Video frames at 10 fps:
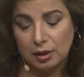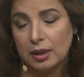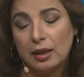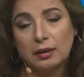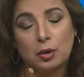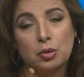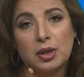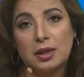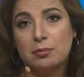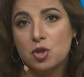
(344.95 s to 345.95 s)
يعني
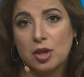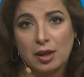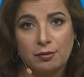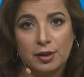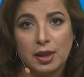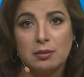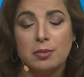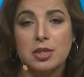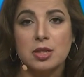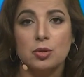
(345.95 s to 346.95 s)
كل اللي بيشتغل في
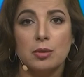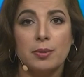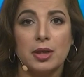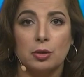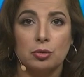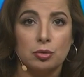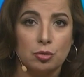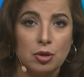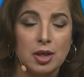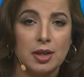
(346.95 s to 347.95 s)
الخدمه دي ويبارك
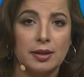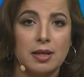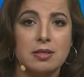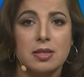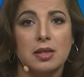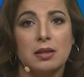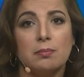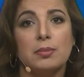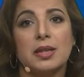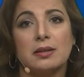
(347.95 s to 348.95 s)
كل الناس اللي
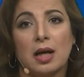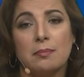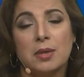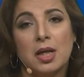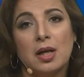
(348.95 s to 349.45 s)
بتدعم